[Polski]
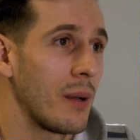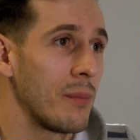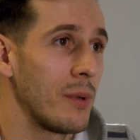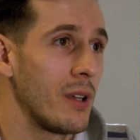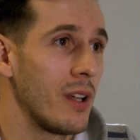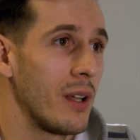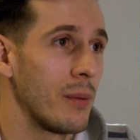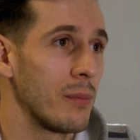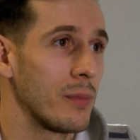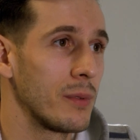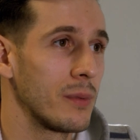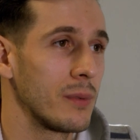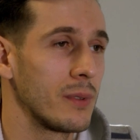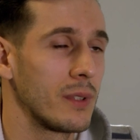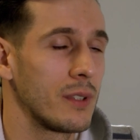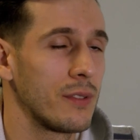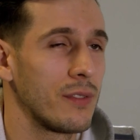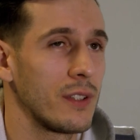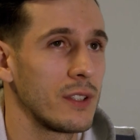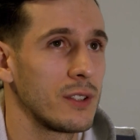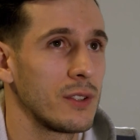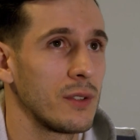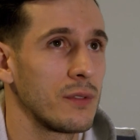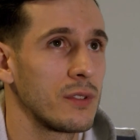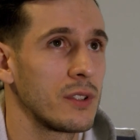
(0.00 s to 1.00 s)
Kamilem
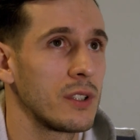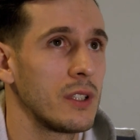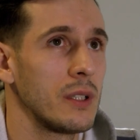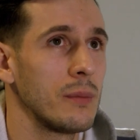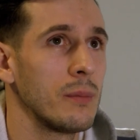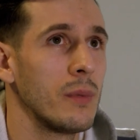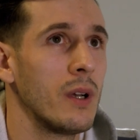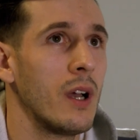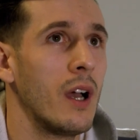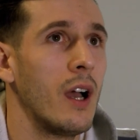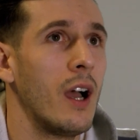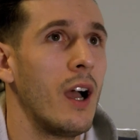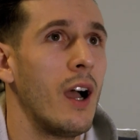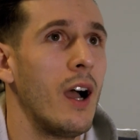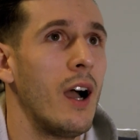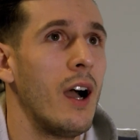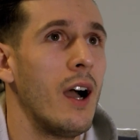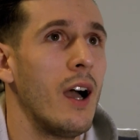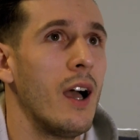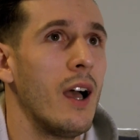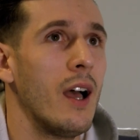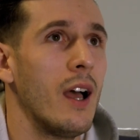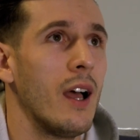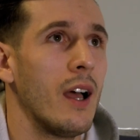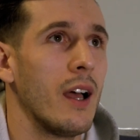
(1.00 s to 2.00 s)
Kwasowskim,
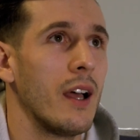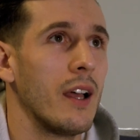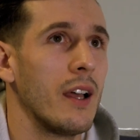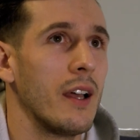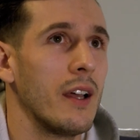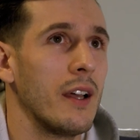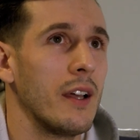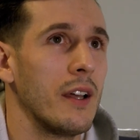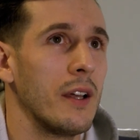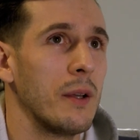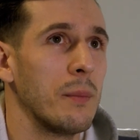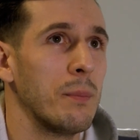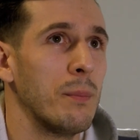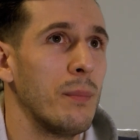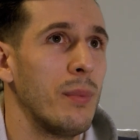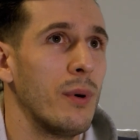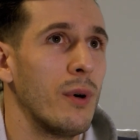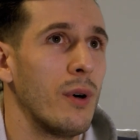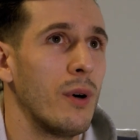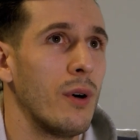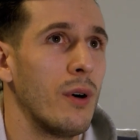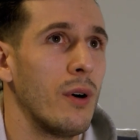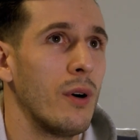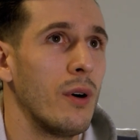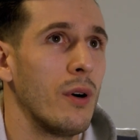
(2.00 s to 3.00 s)
eee,
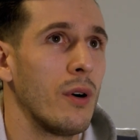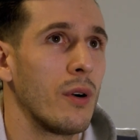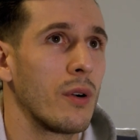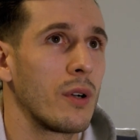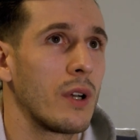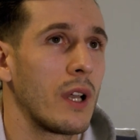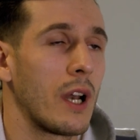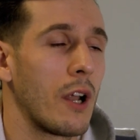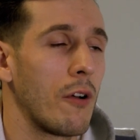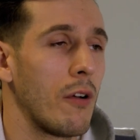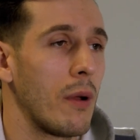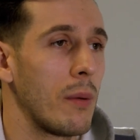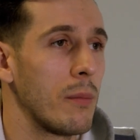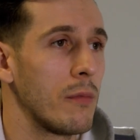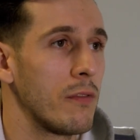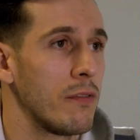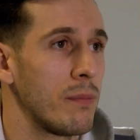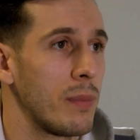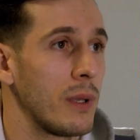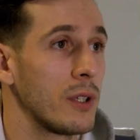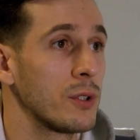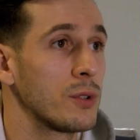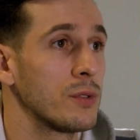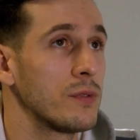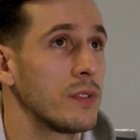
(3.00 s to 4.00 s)
bo grałem w
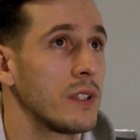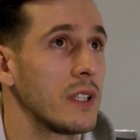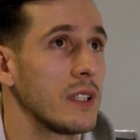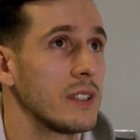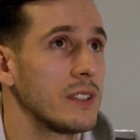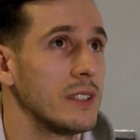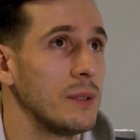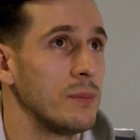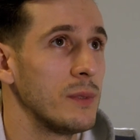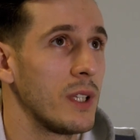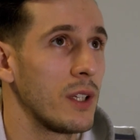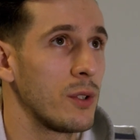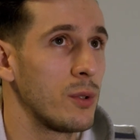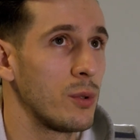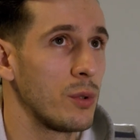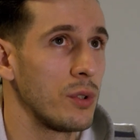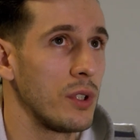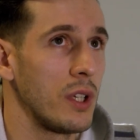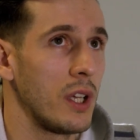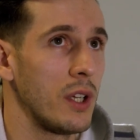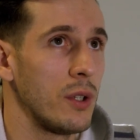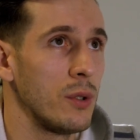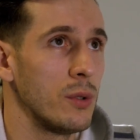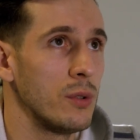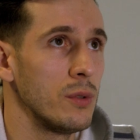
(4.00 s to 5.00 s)
plażówkę z nim na
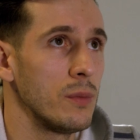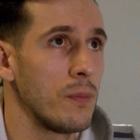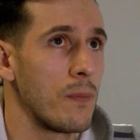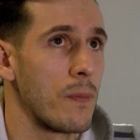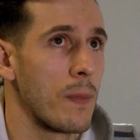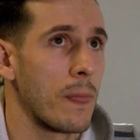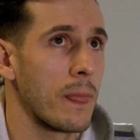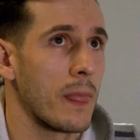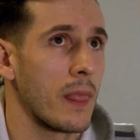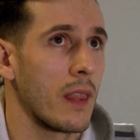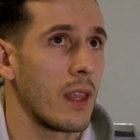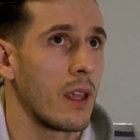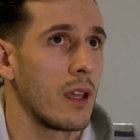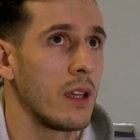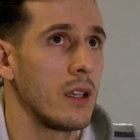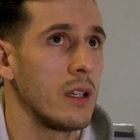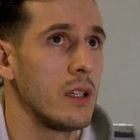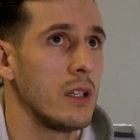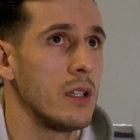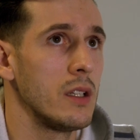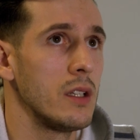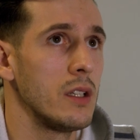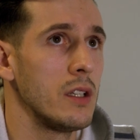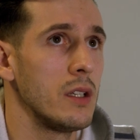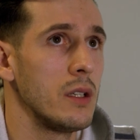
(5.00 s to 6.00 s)
turnieju
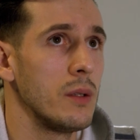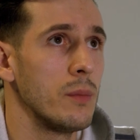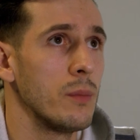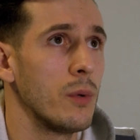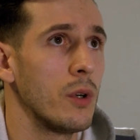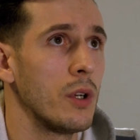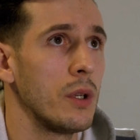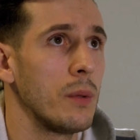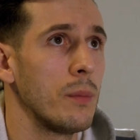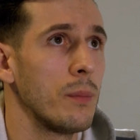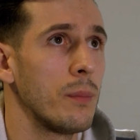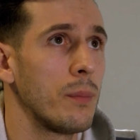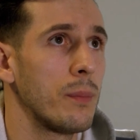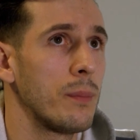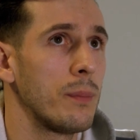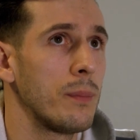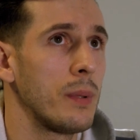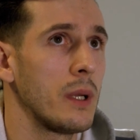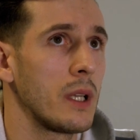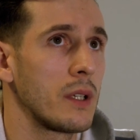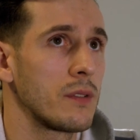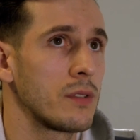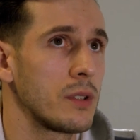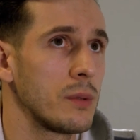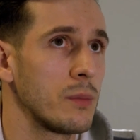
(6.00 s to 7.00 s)
i moim
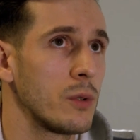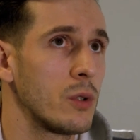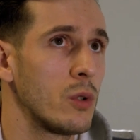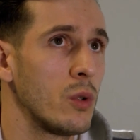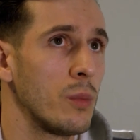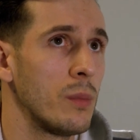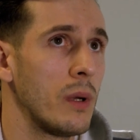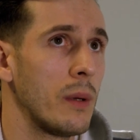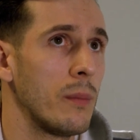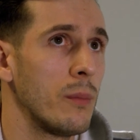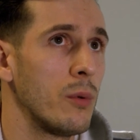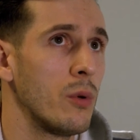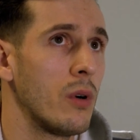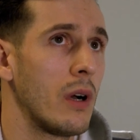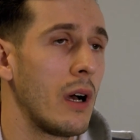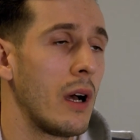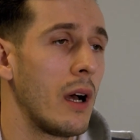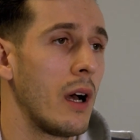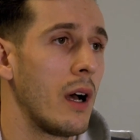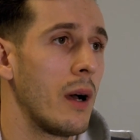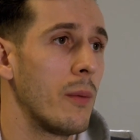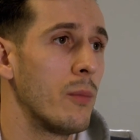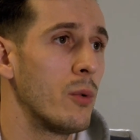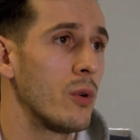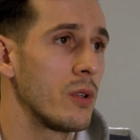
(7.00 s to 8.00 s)
pierwszym klubem
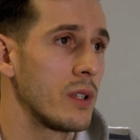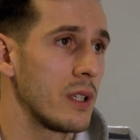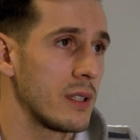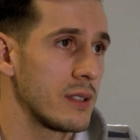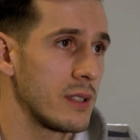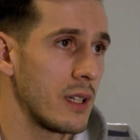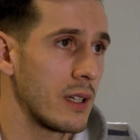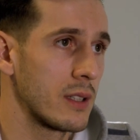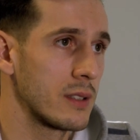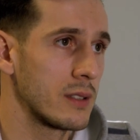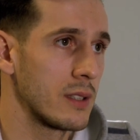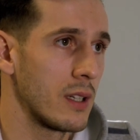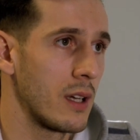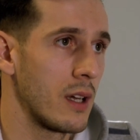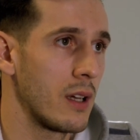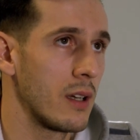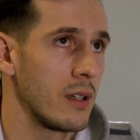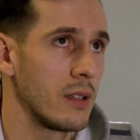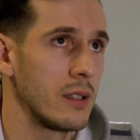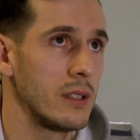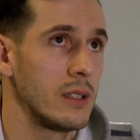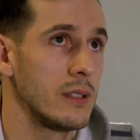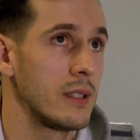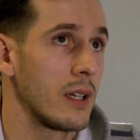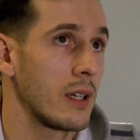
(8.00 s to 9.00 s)
była Młoda Zaksa
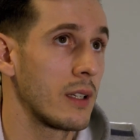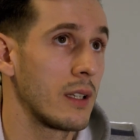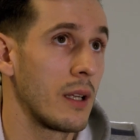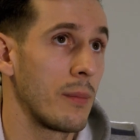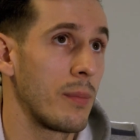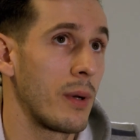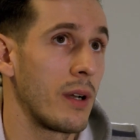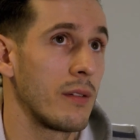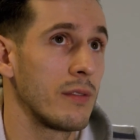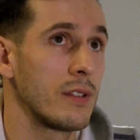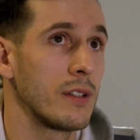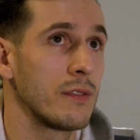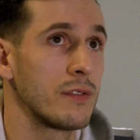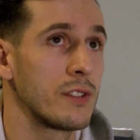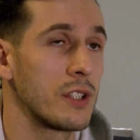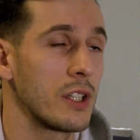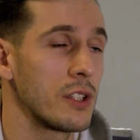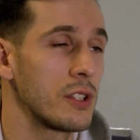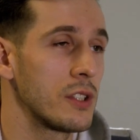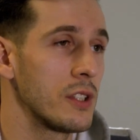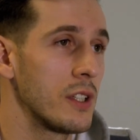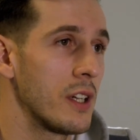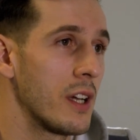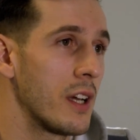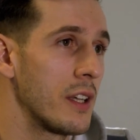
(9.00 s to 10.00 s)
i tak naprawdę
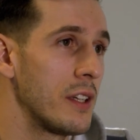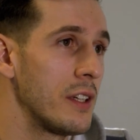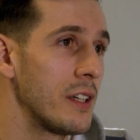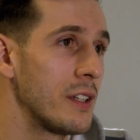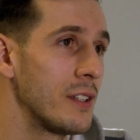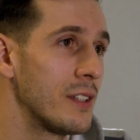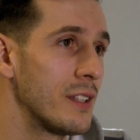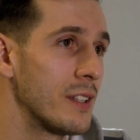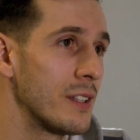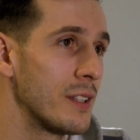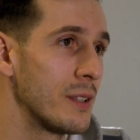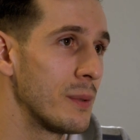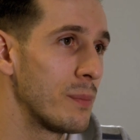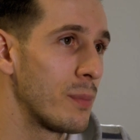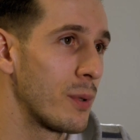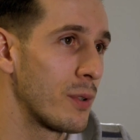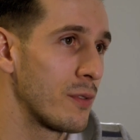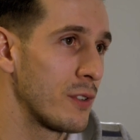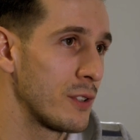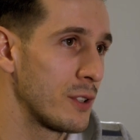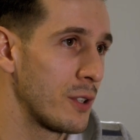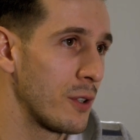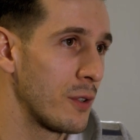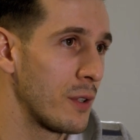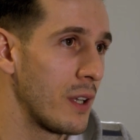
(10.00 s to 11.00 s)
wcześniej ja nigdy
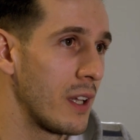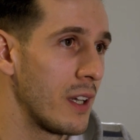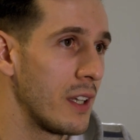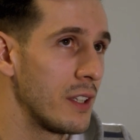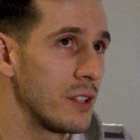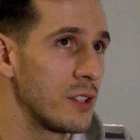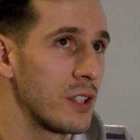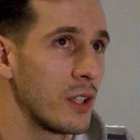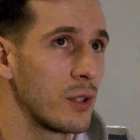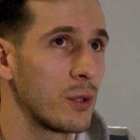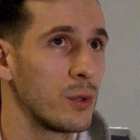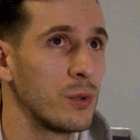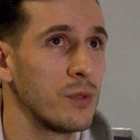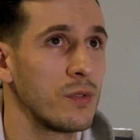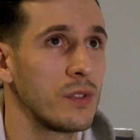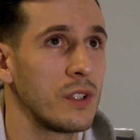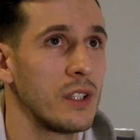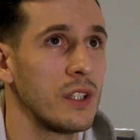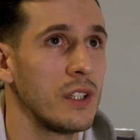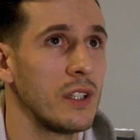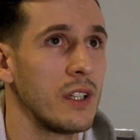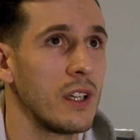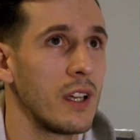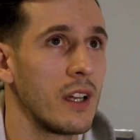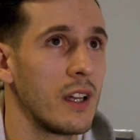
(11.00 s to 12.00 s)
profesjonalnej
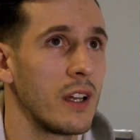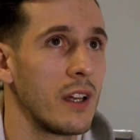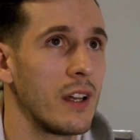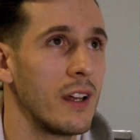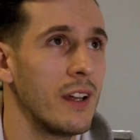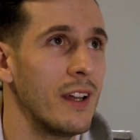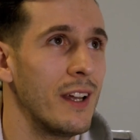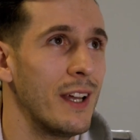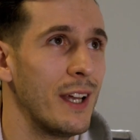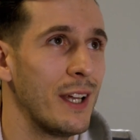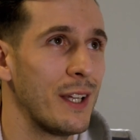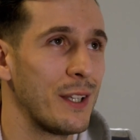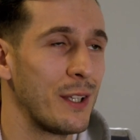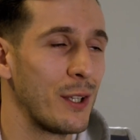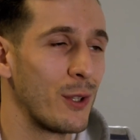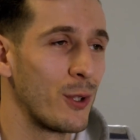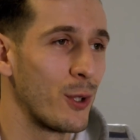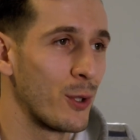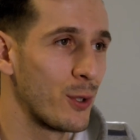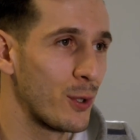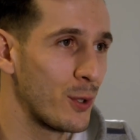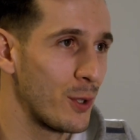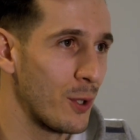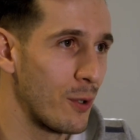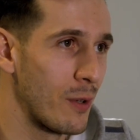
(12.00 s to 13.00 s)
siatkówki nie, nie
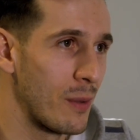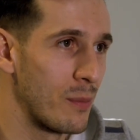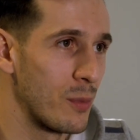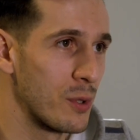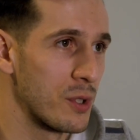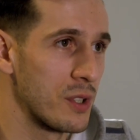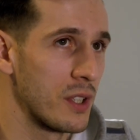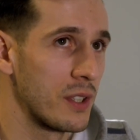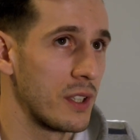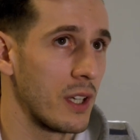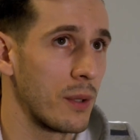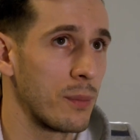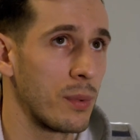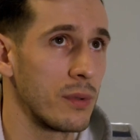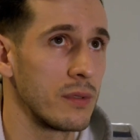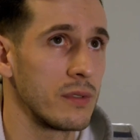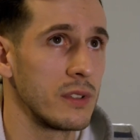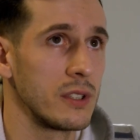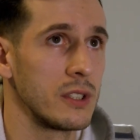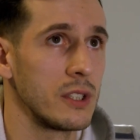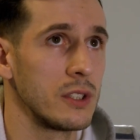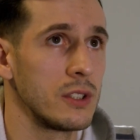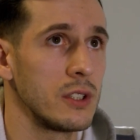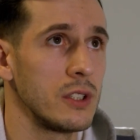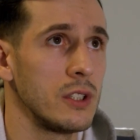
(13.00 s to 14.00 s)
dotknąłem, można tak
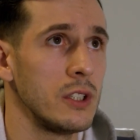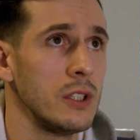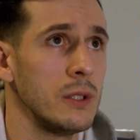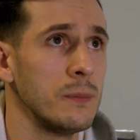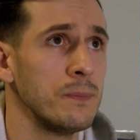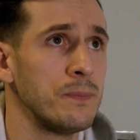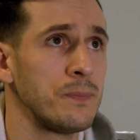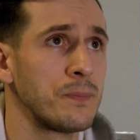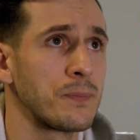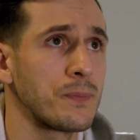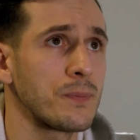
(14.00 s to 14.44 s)
powiedzieć. I